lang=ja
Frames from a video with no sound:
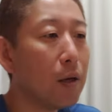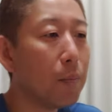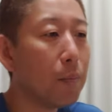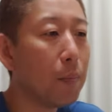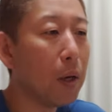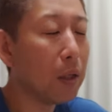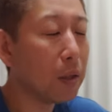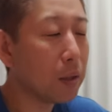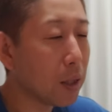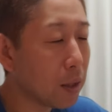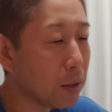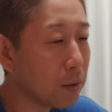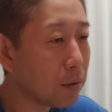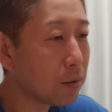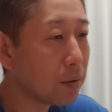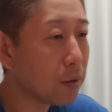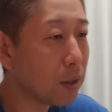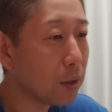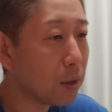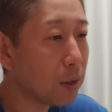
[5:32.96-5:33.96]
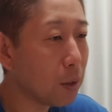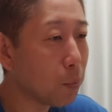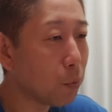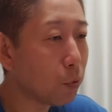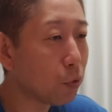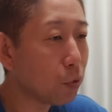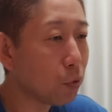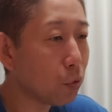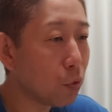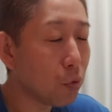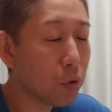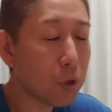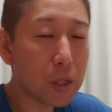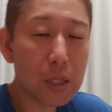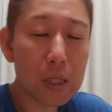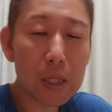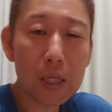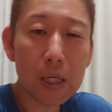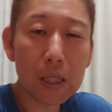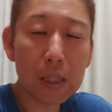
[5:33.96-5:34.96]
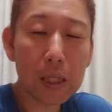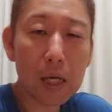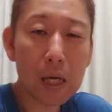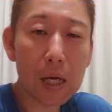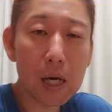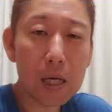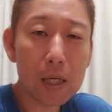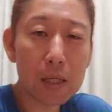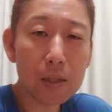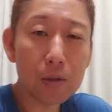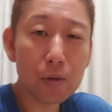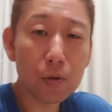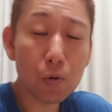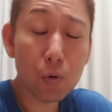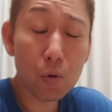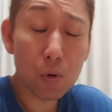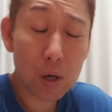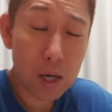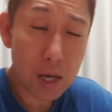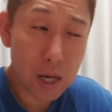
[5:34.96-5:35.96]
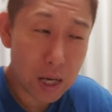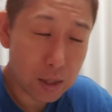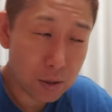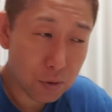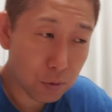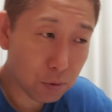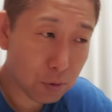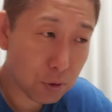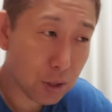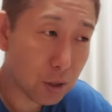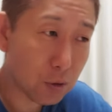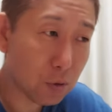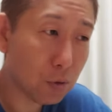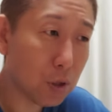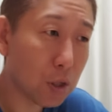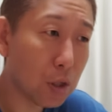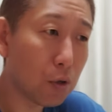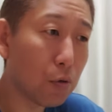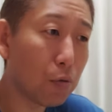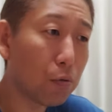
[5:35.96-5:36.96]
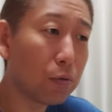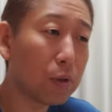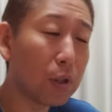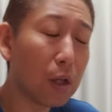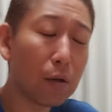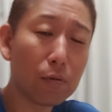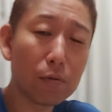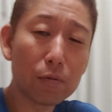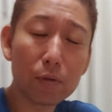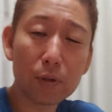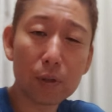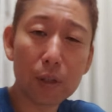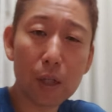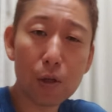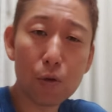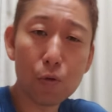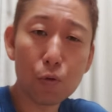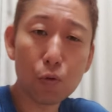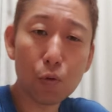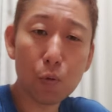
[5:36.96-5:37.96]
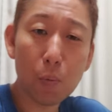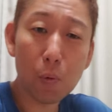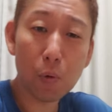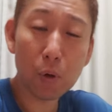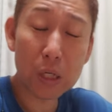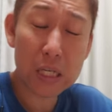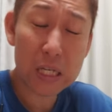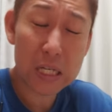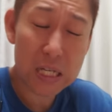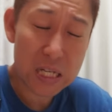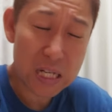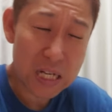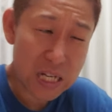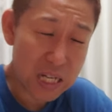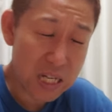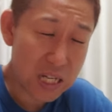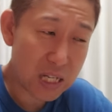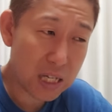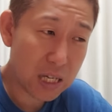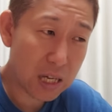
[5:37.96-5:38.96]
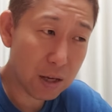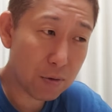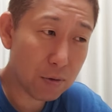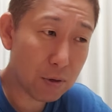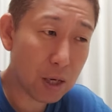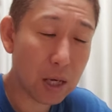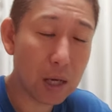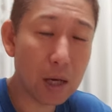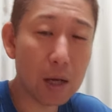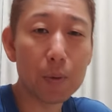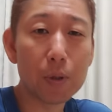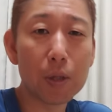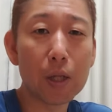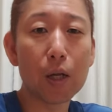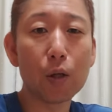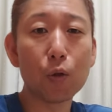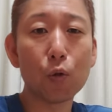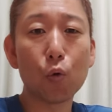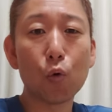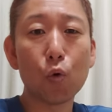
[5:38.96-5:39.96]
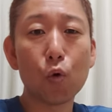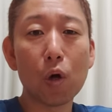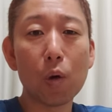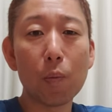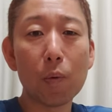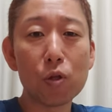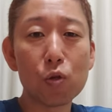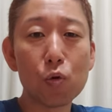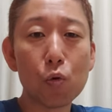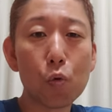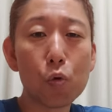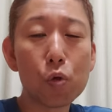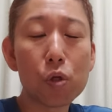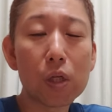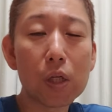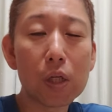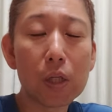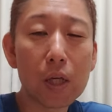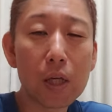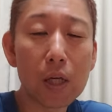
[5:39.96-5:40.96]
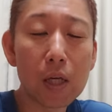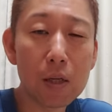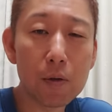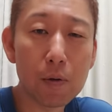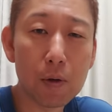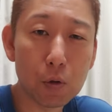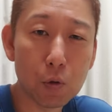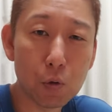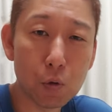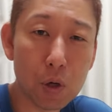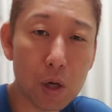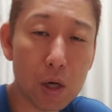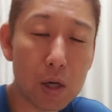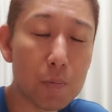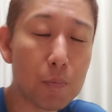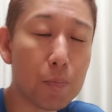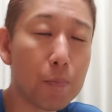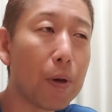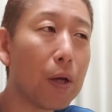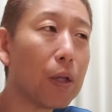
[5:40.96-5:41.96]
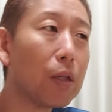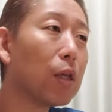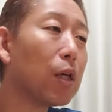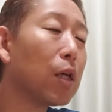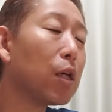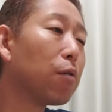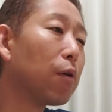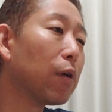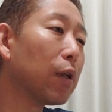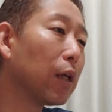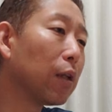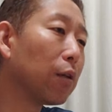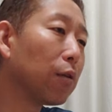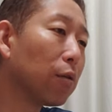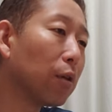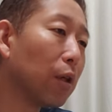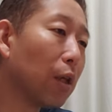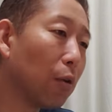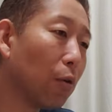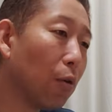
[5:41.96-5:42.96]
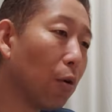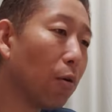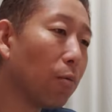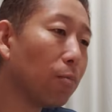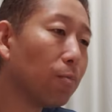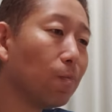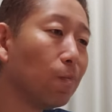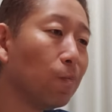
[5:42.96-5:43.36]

まあ、男性でもすごいキーが高い人が女性のキーを歌うっていうのもギリいけるかなみたいなところが、まあ、常識的にはというか一般的にはなんですけど